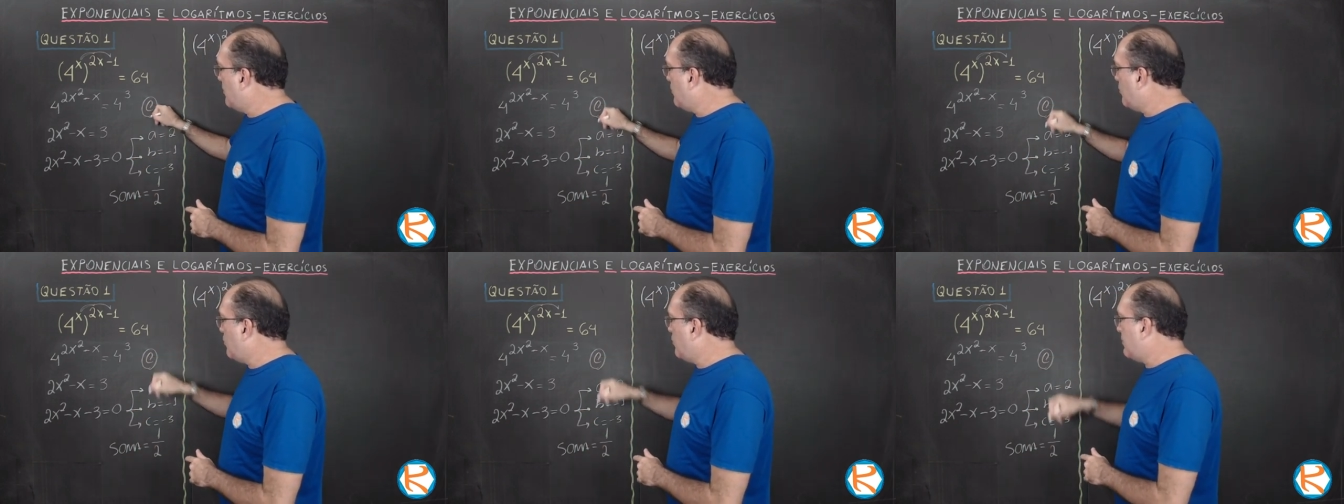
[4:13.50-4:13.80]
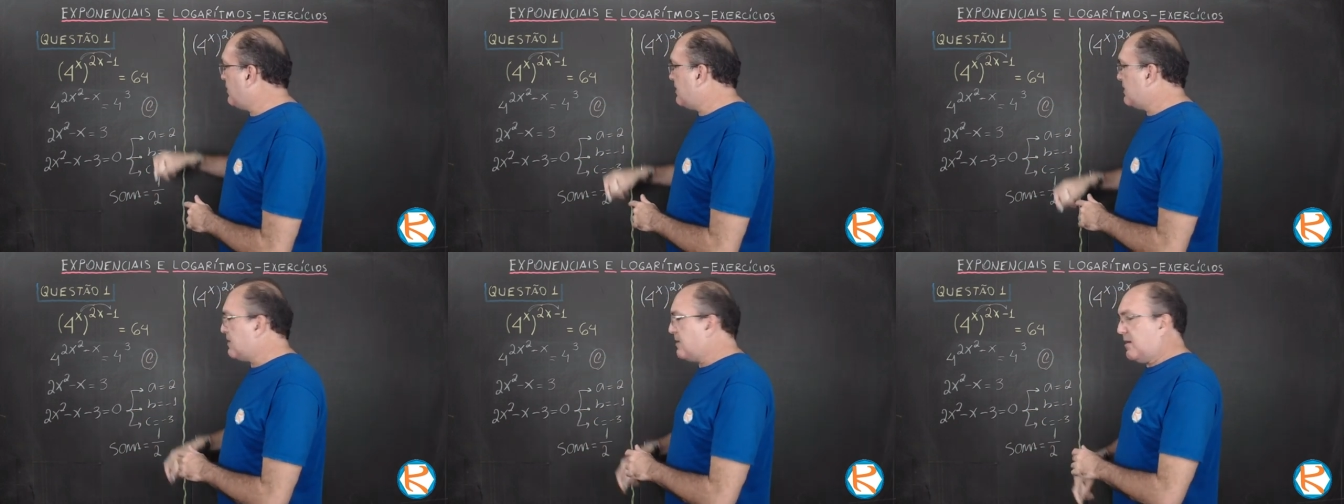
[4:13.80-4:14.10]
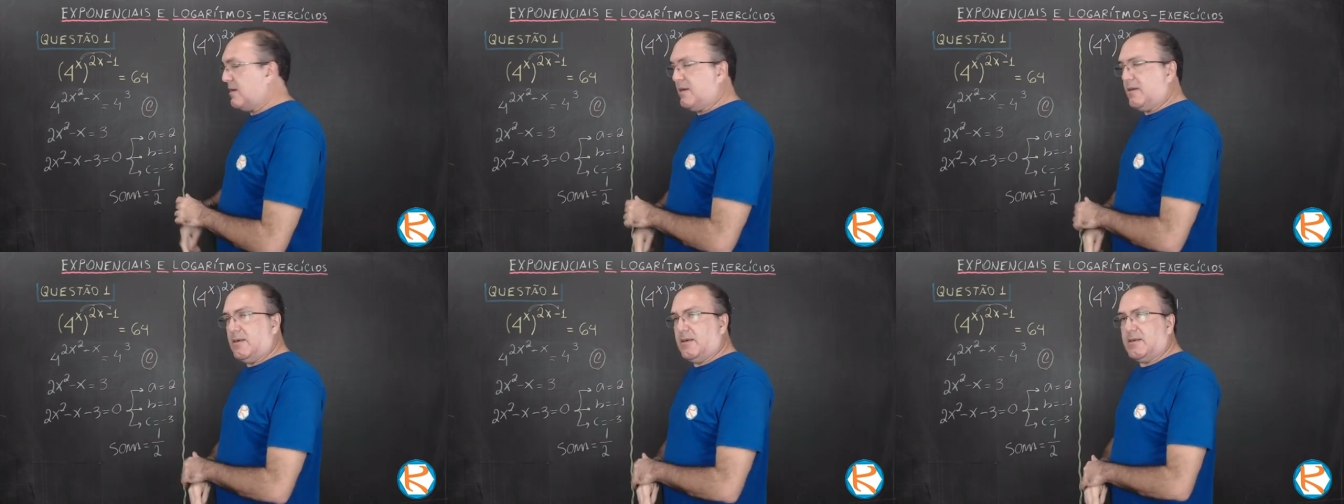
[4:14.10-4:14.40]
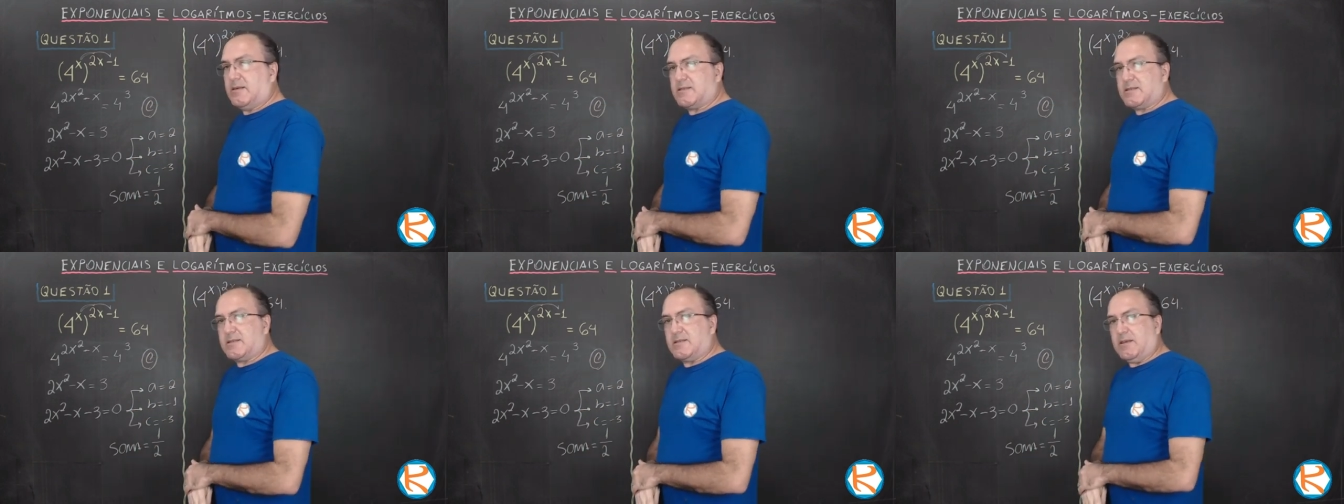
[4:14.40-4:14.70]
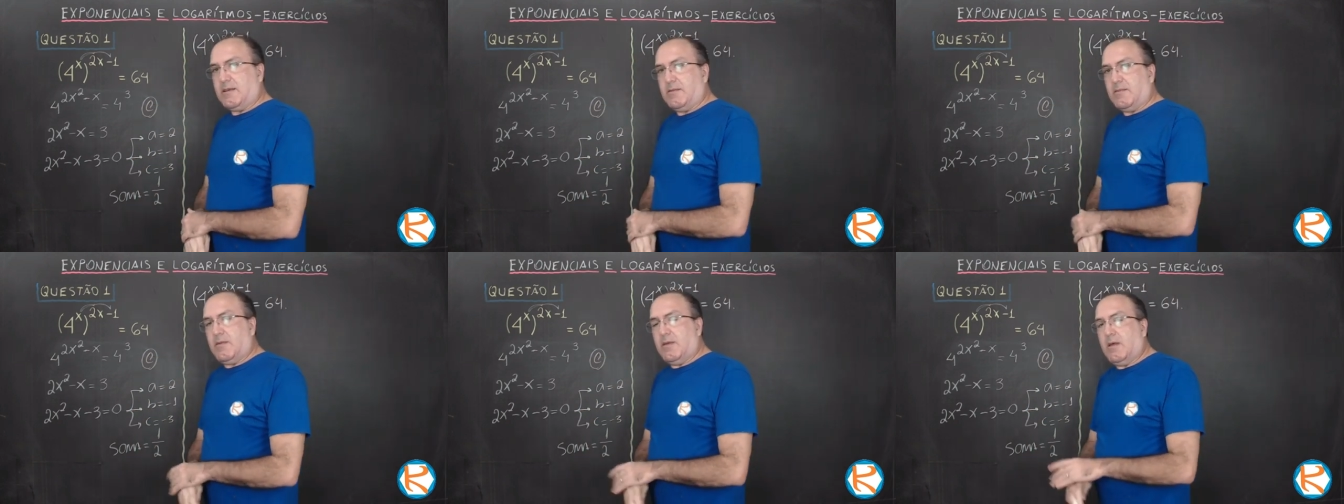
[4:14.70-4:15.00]
o item
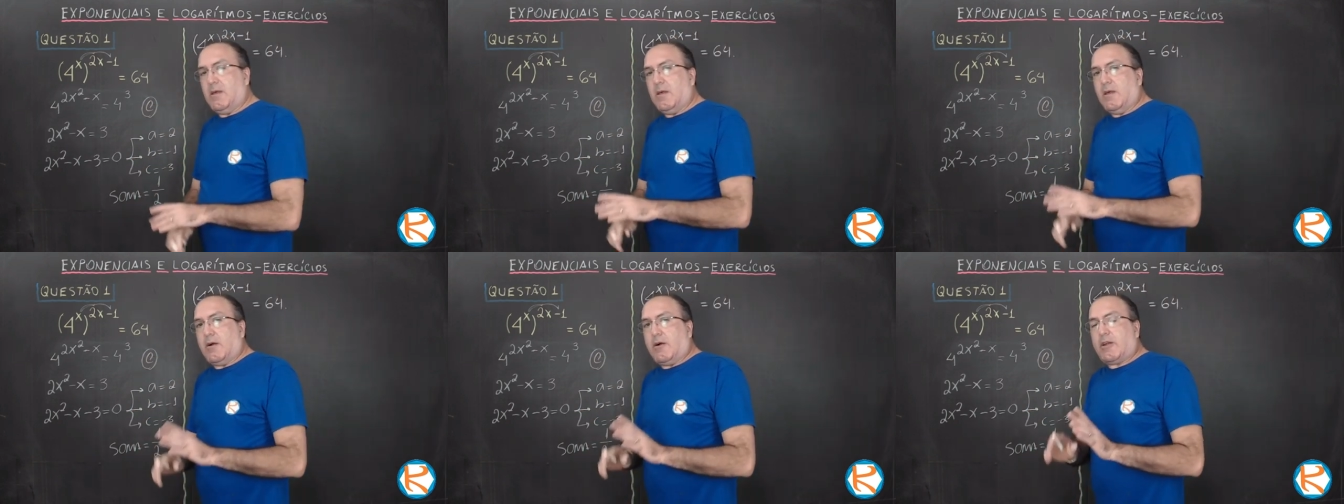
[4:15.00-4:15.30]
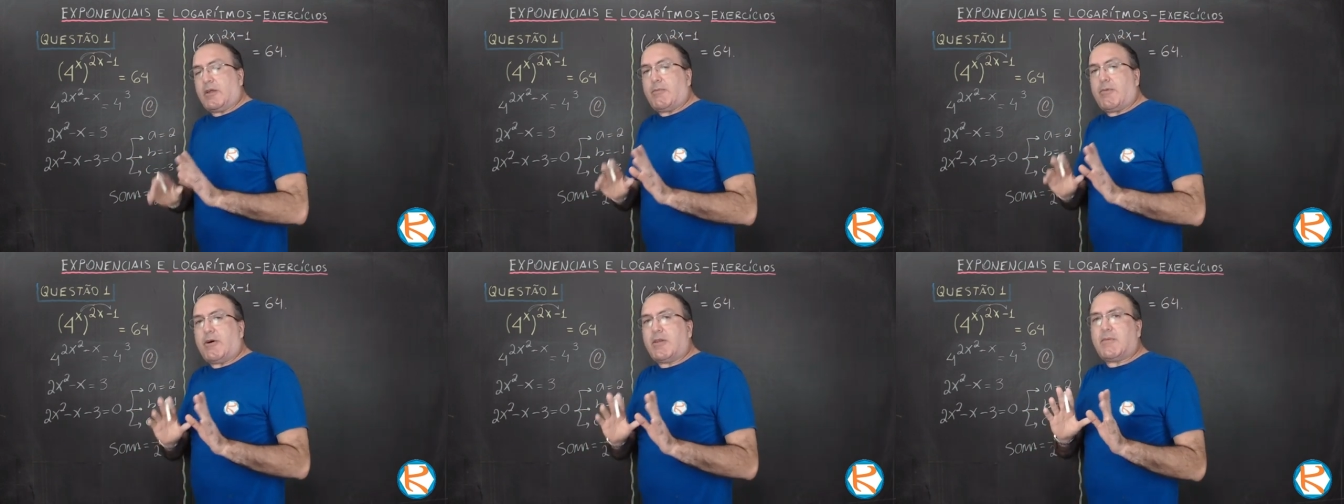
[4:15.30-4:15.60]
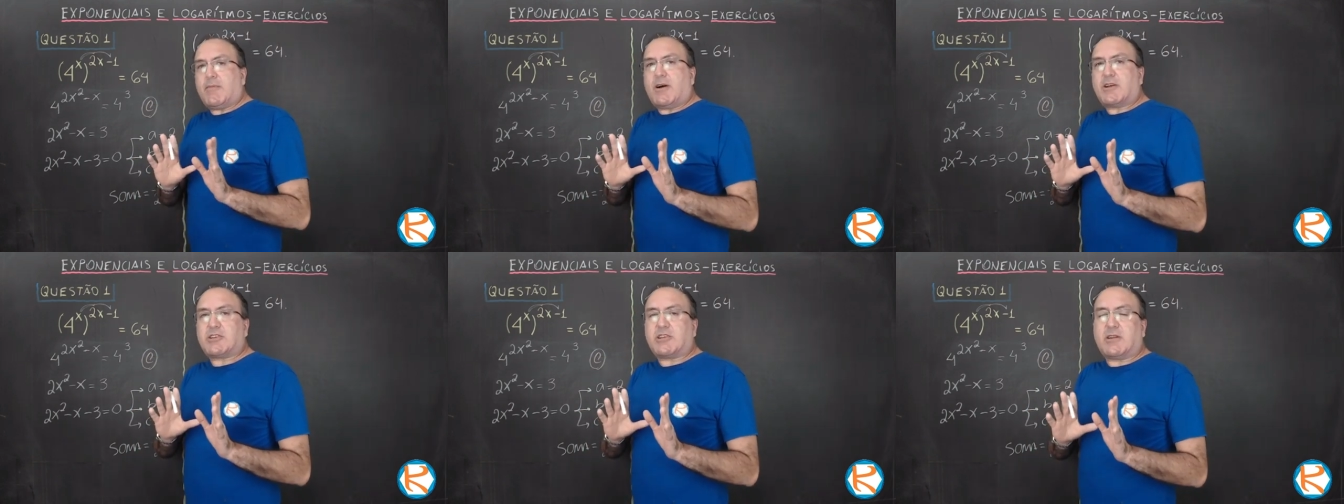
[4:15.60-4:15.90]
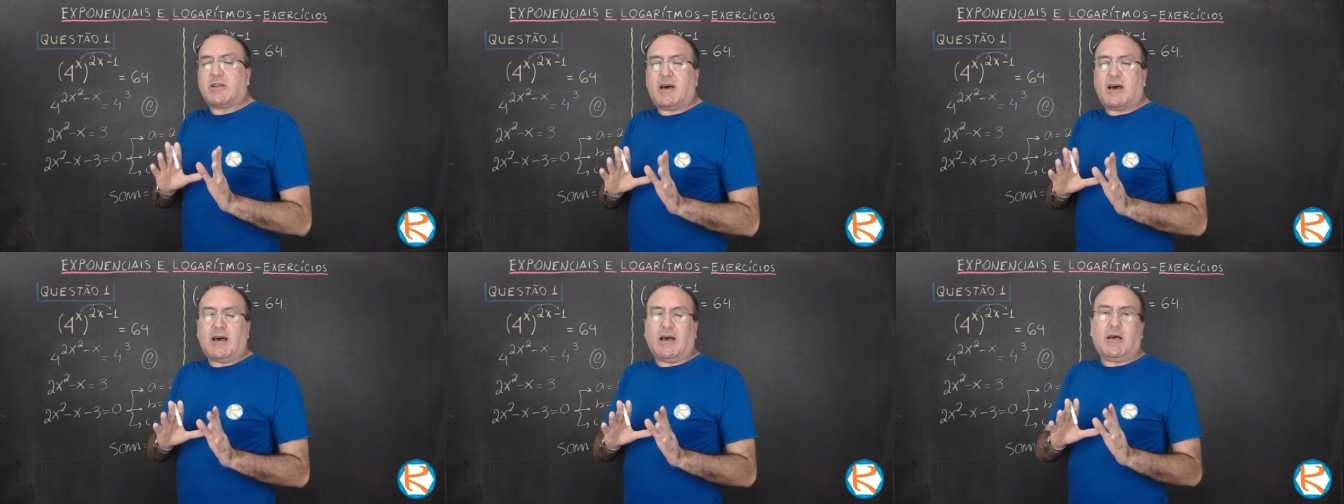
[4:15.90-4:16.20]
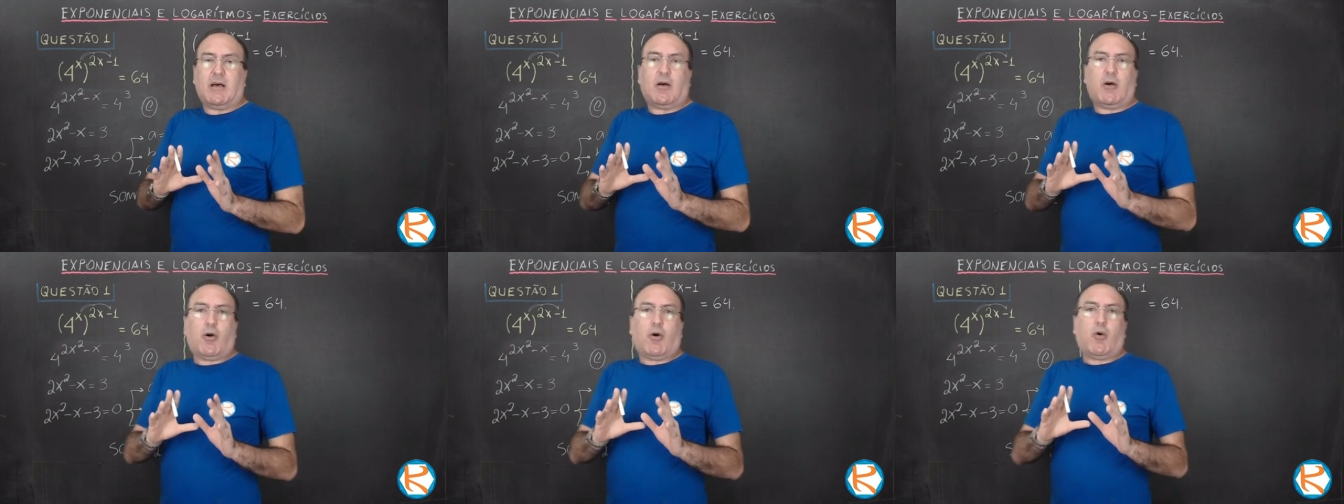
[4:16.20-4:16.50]
C. Agora, bora
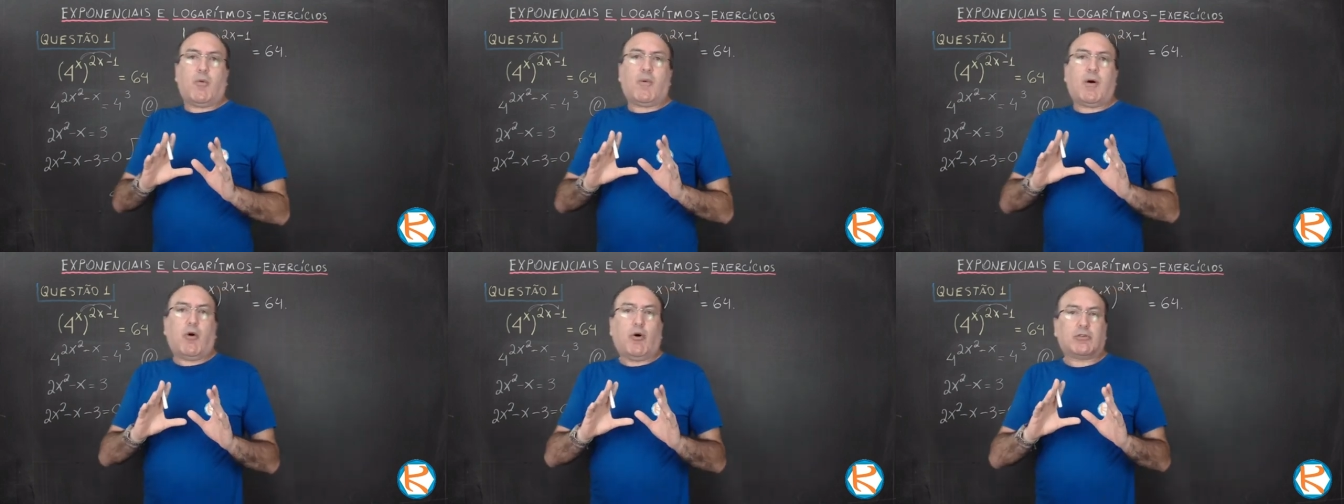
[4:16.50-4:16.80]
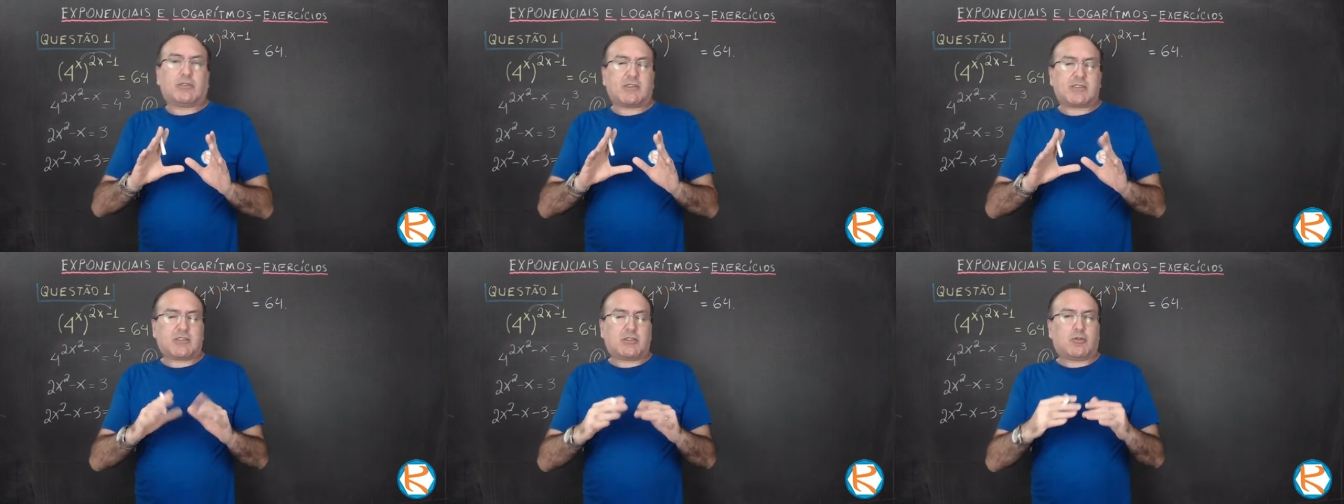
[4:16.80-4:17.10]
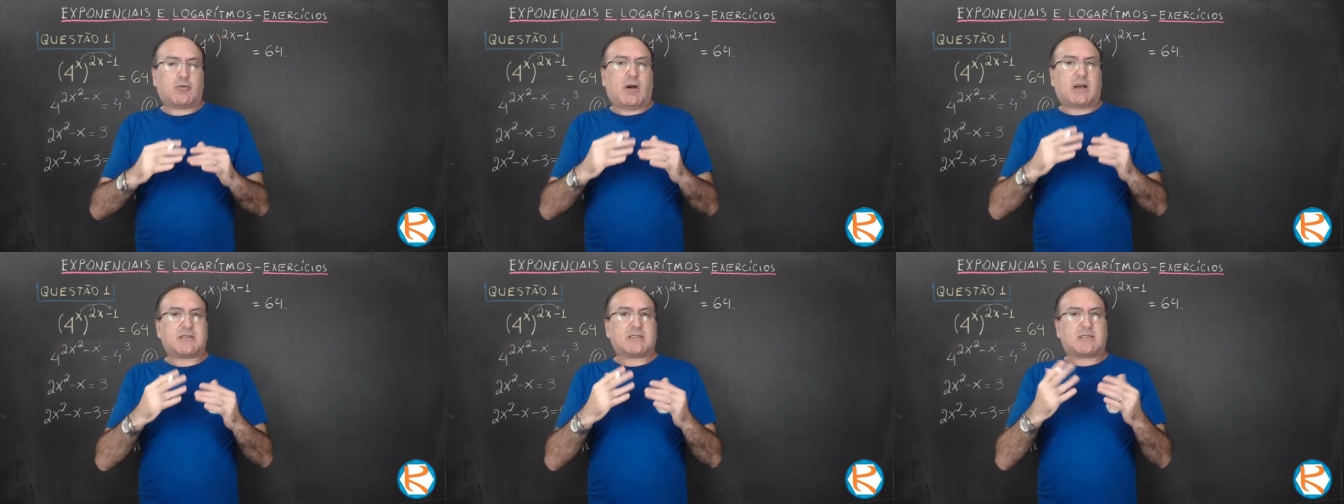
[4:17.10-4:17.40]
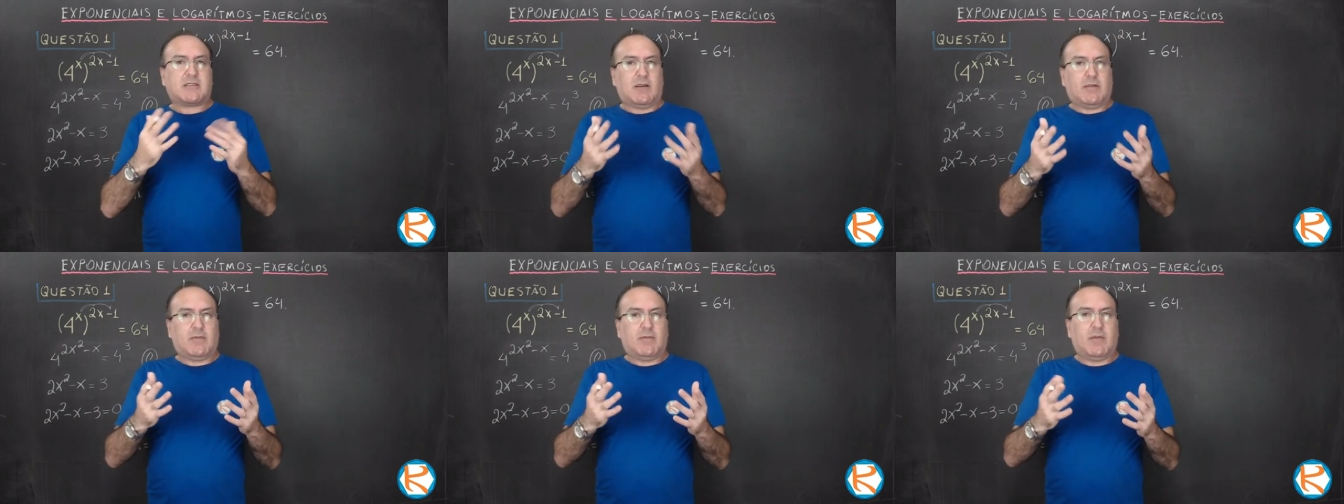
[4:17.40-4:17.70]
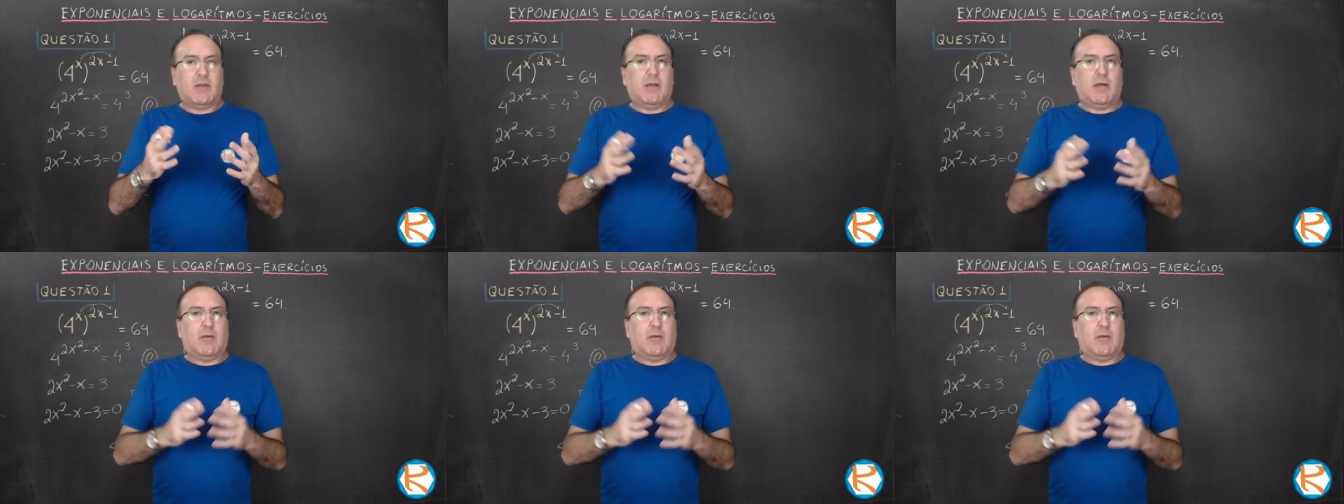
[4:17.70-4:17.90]
imaginar uma outra situação.